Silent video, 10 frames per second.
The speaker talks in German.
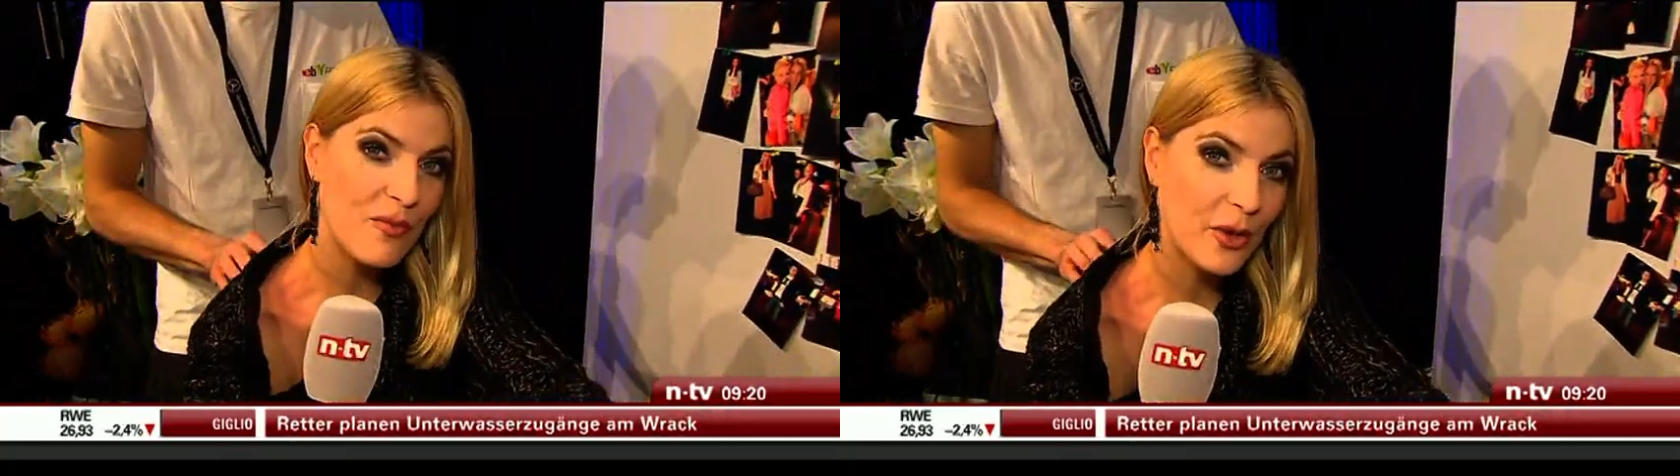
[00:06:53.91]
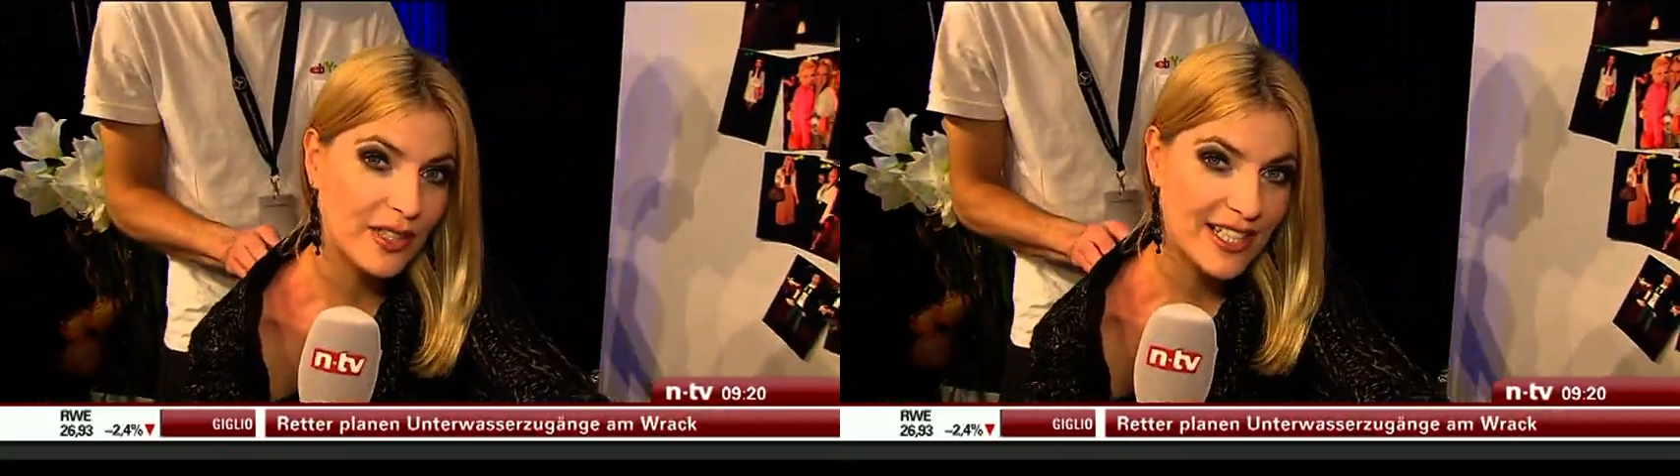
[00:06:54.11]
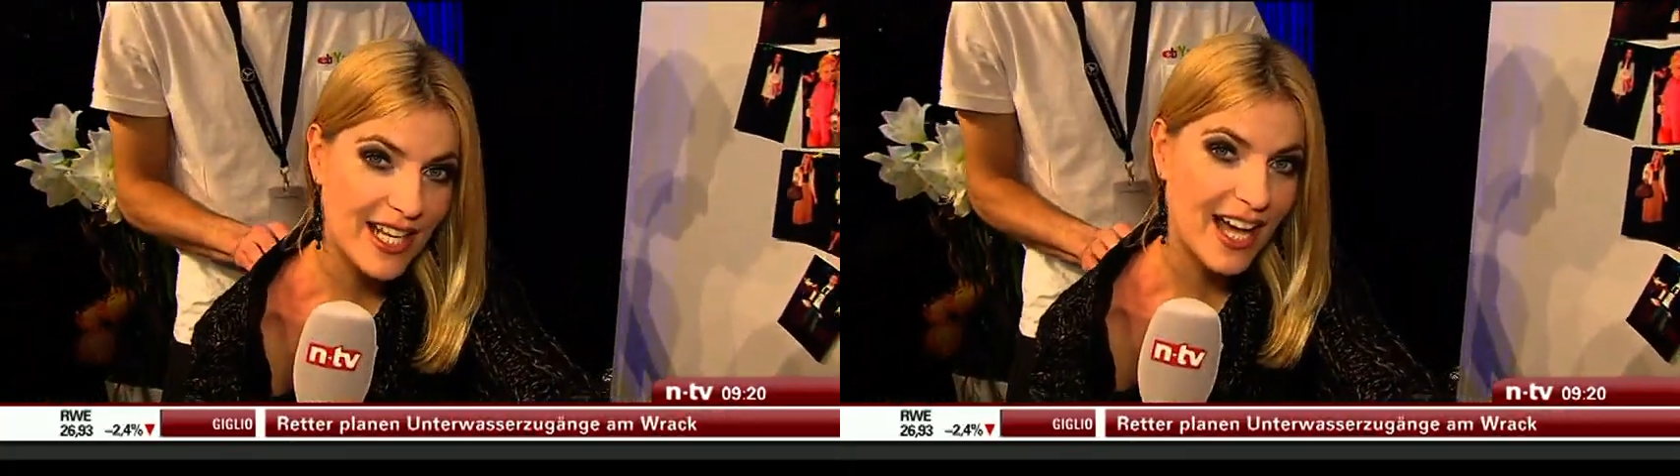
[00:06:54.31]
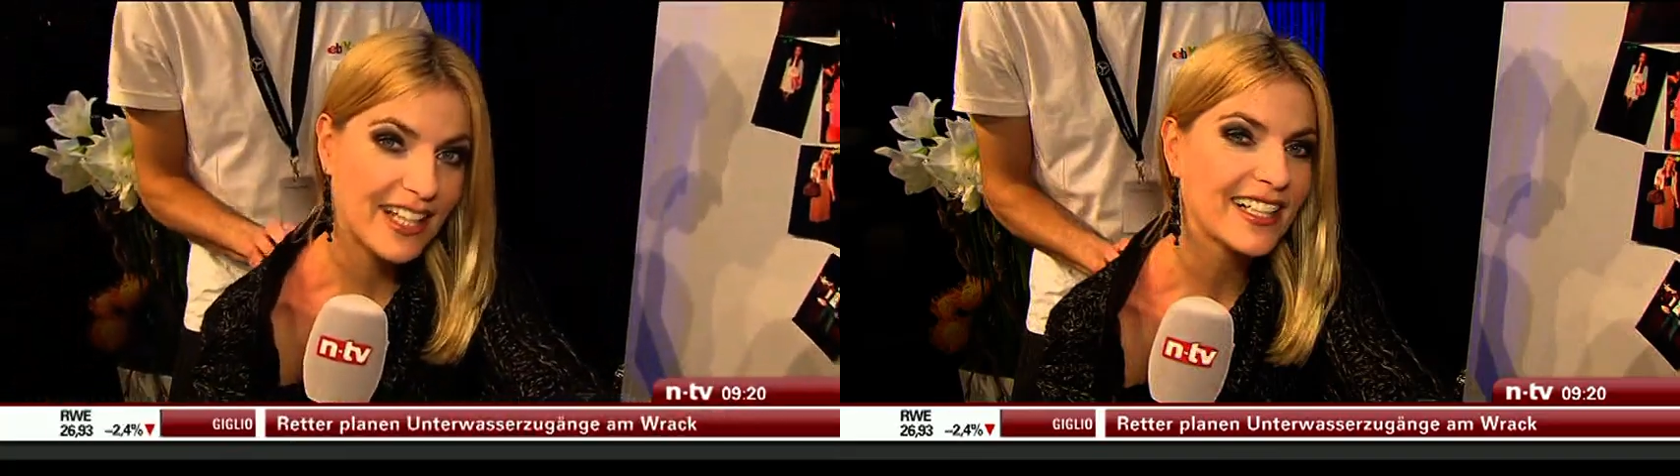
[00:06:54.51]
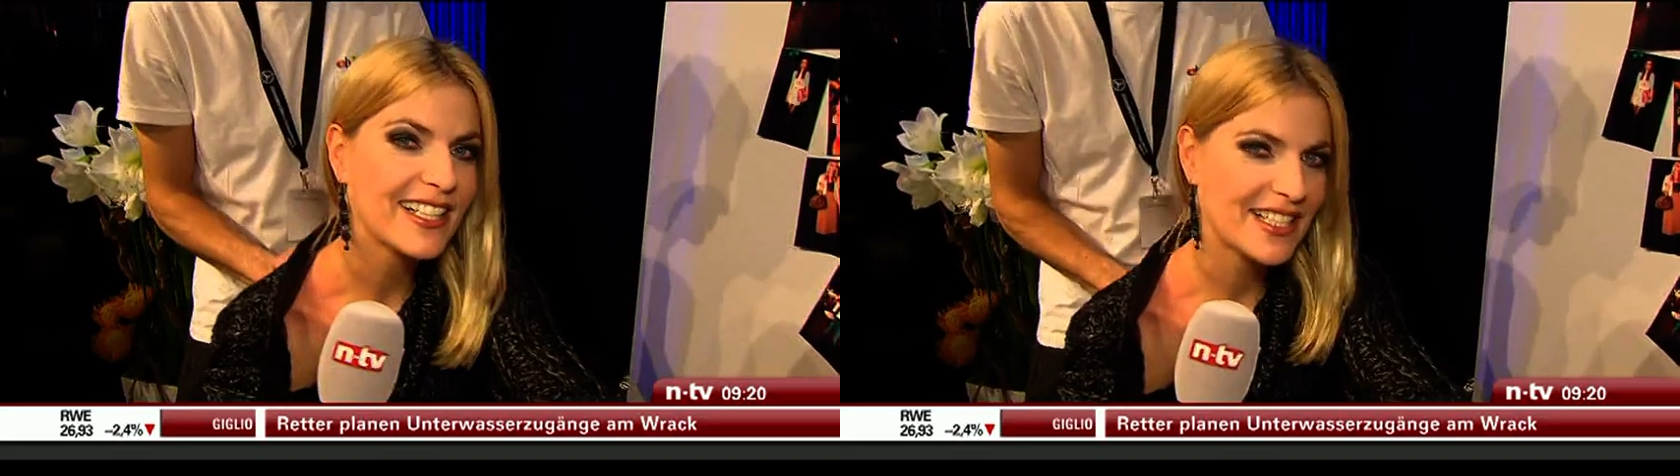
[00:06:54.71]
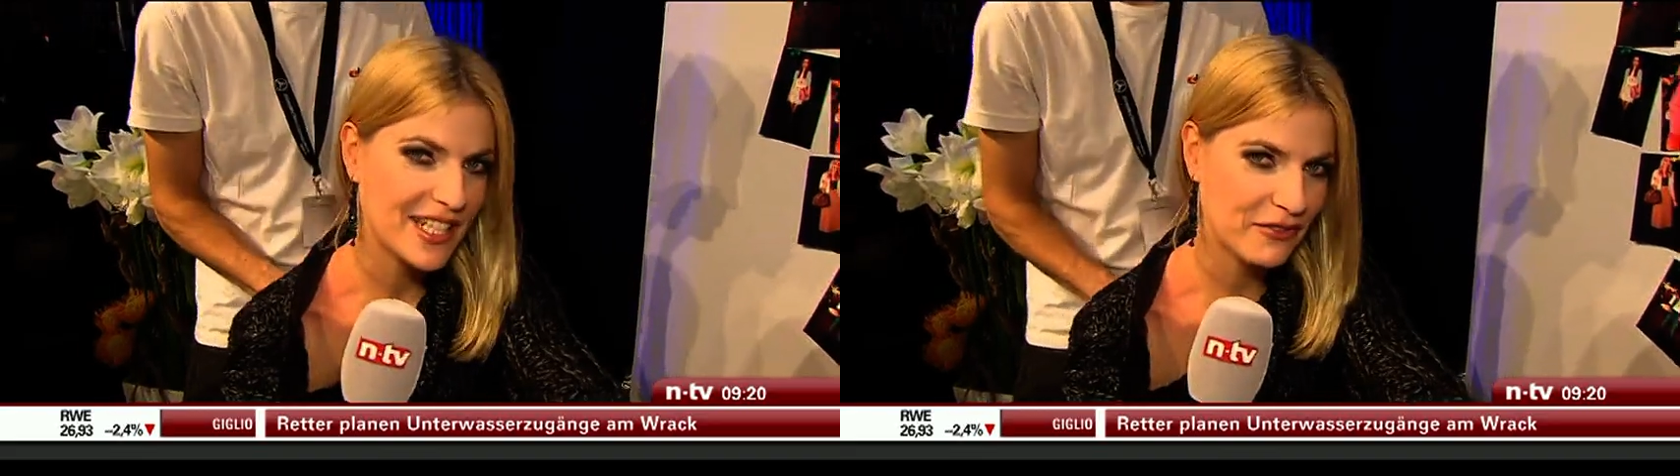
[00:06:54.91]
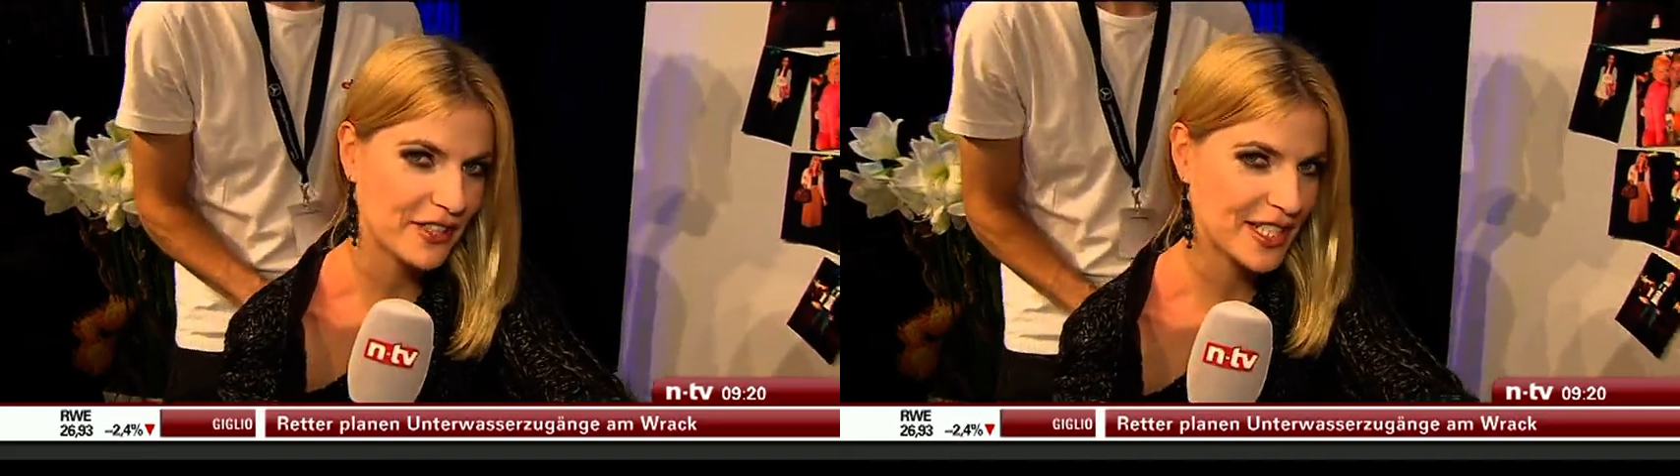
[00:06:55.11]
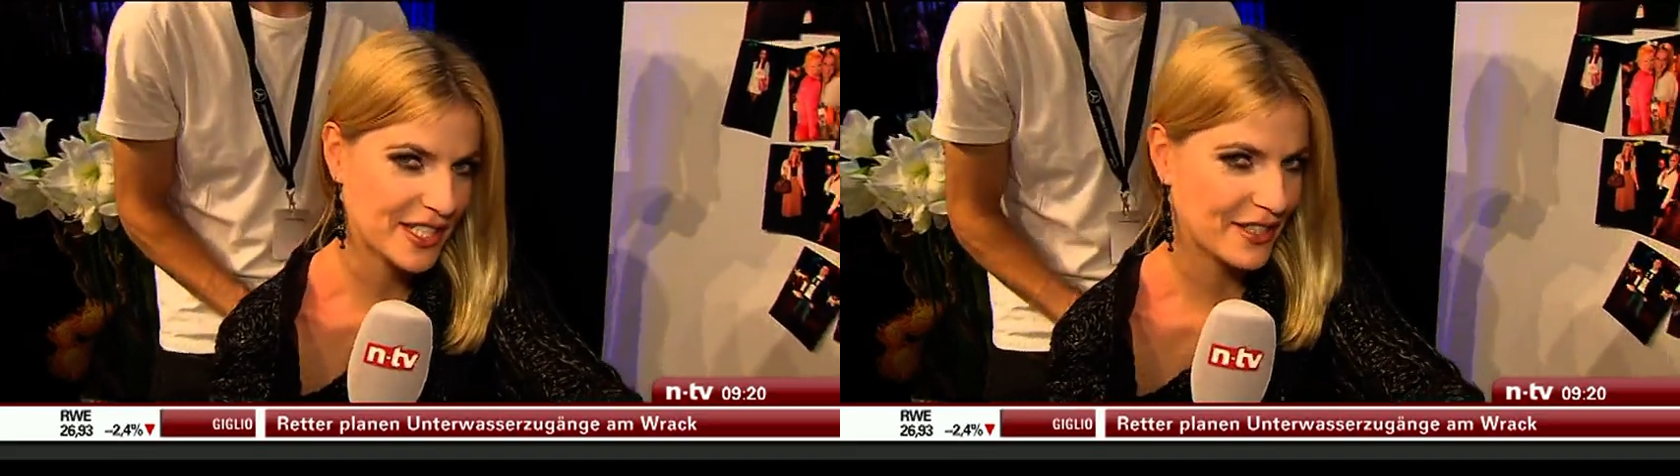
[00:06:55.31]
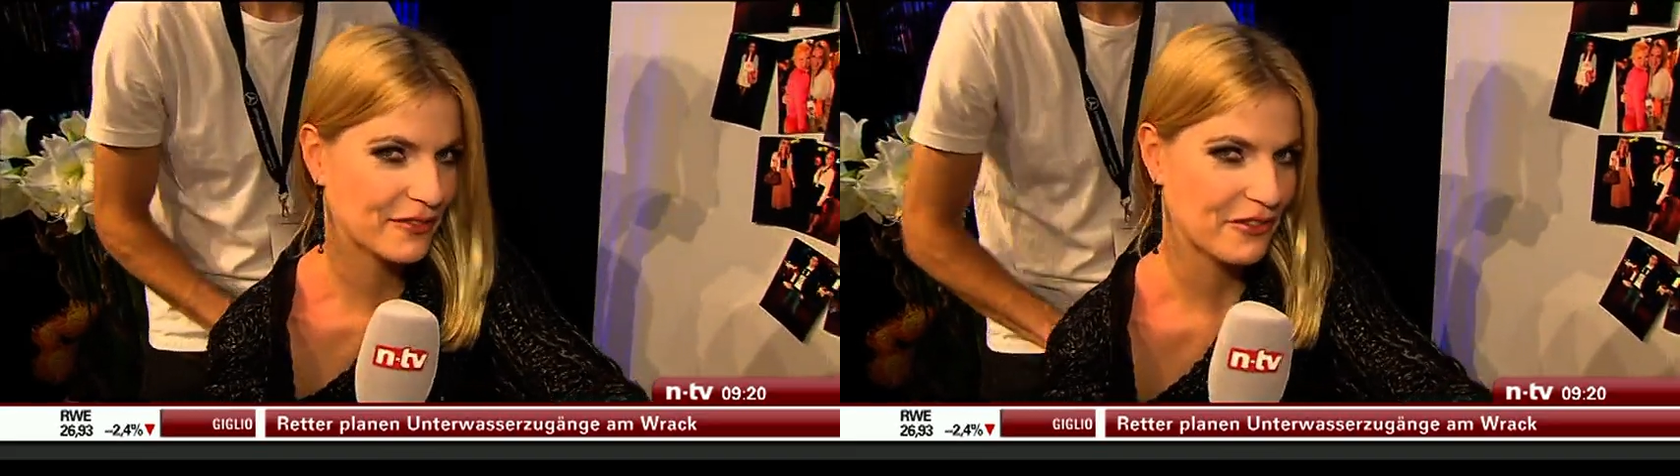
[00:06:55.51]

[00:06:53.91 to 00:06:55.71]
Modetage definitiv